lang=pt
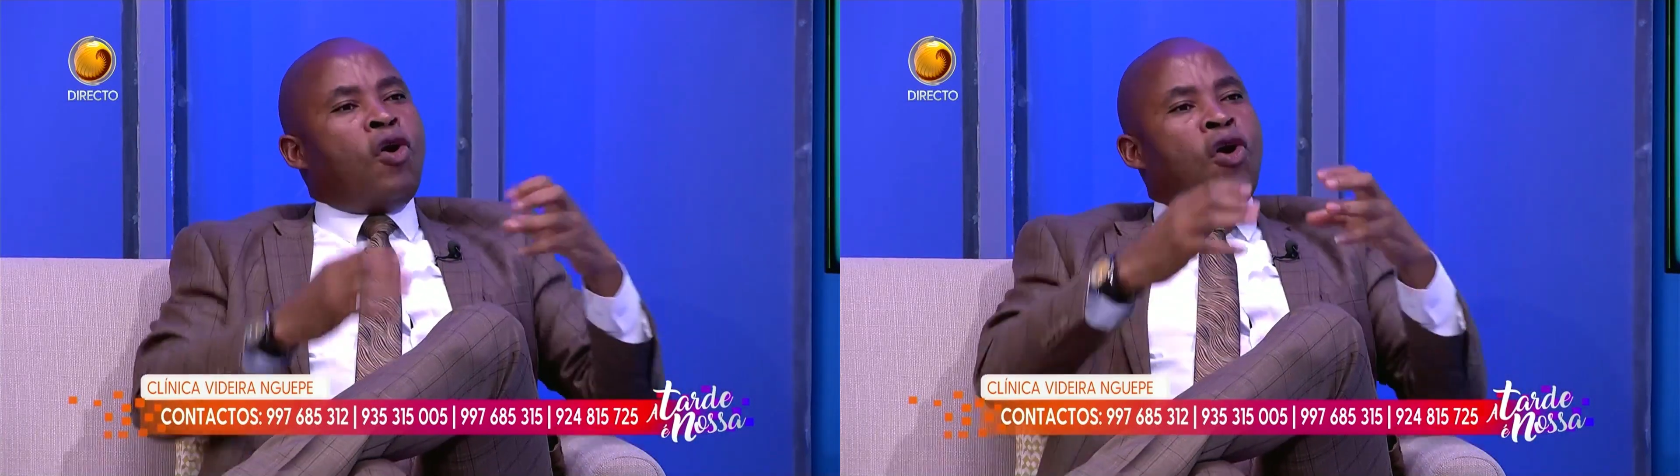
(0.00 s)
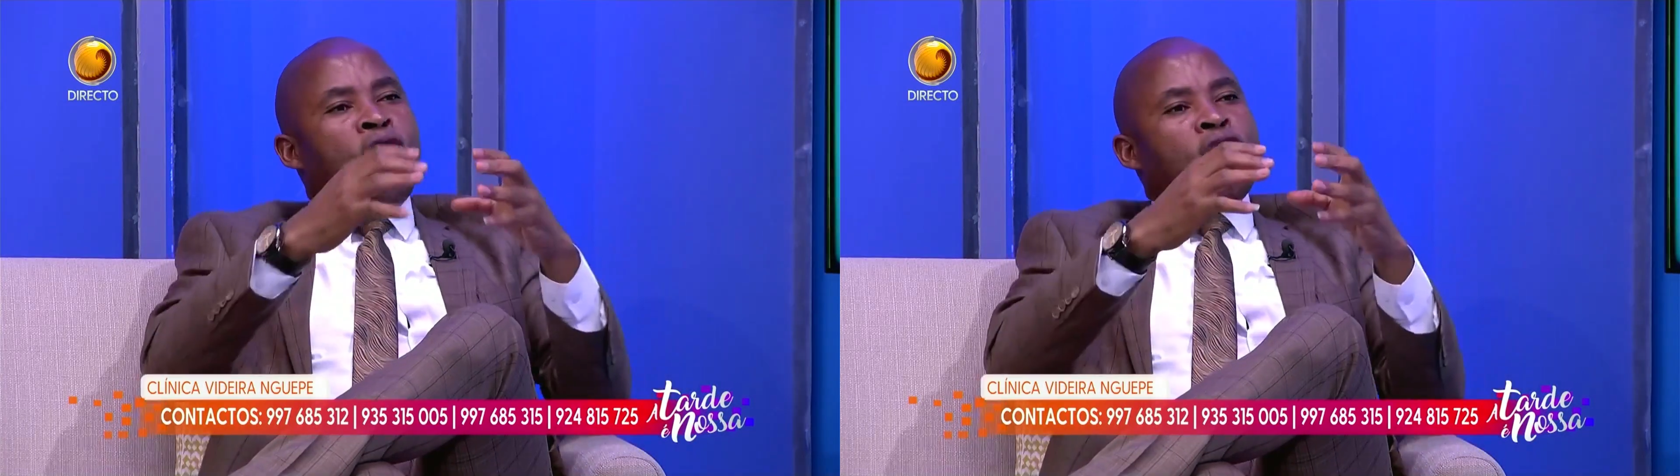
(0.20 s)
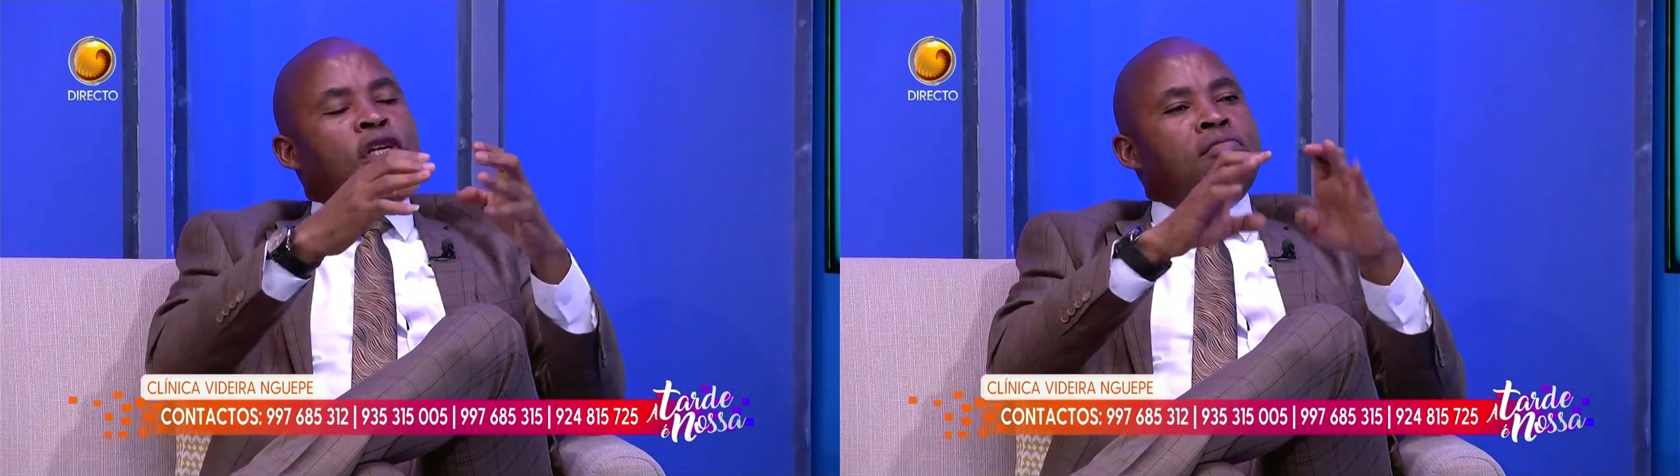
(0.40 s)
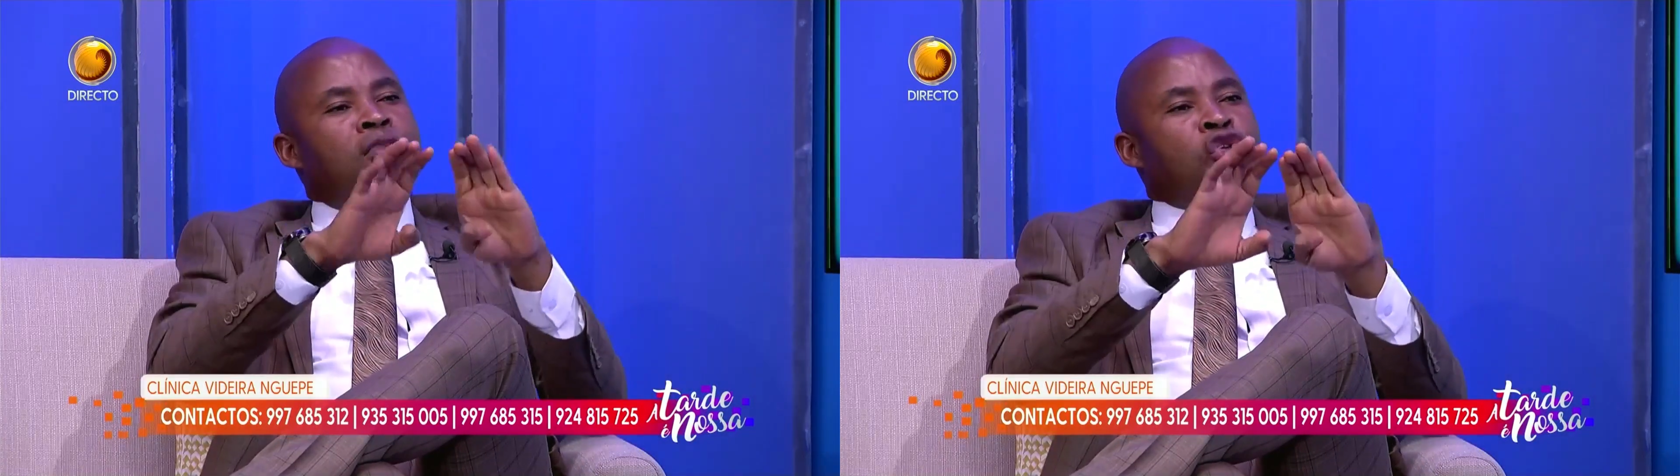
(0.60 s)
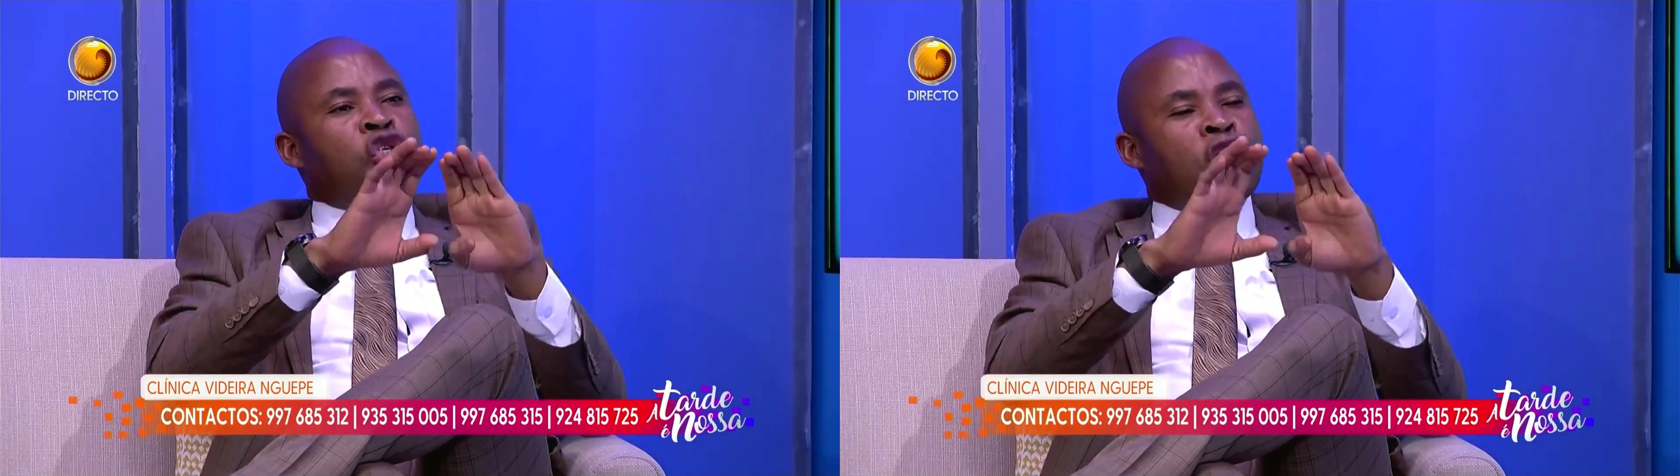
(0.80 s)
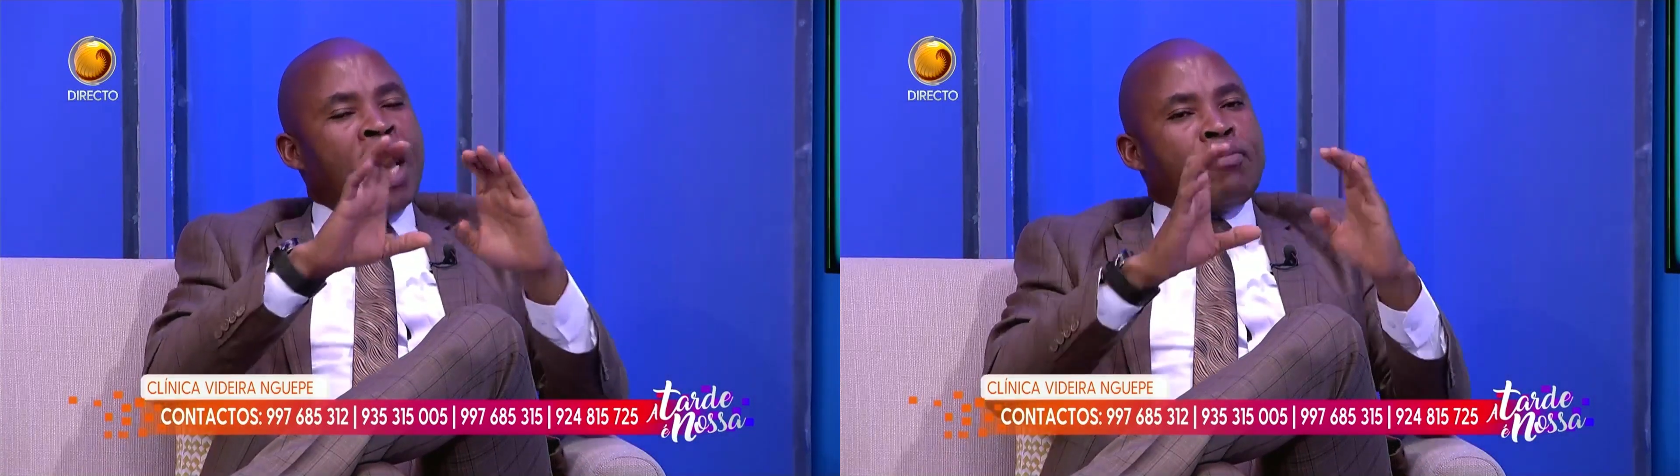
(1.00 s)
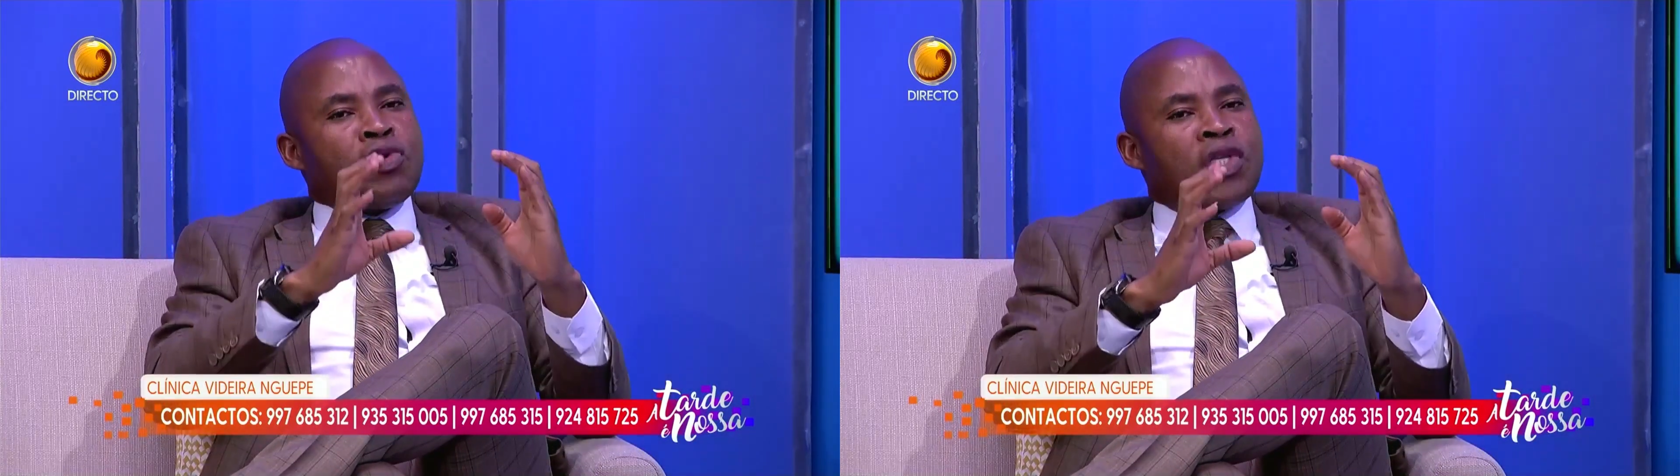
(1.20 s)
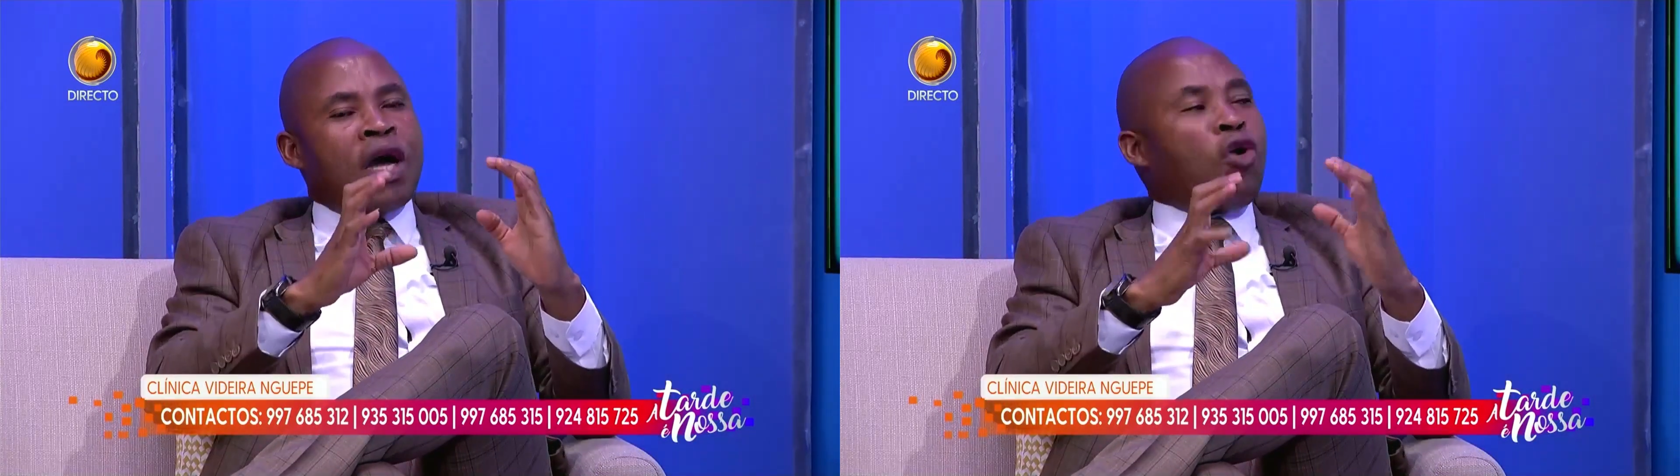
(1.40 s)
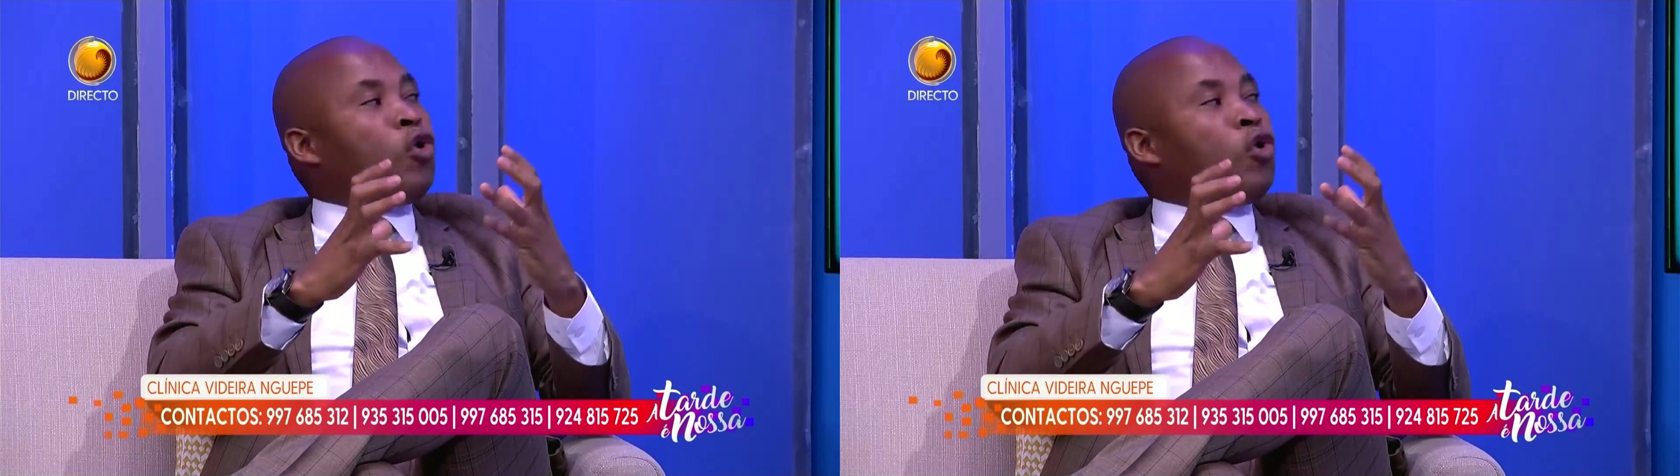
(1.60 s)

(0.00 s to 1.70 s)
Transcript: onde mostramos agora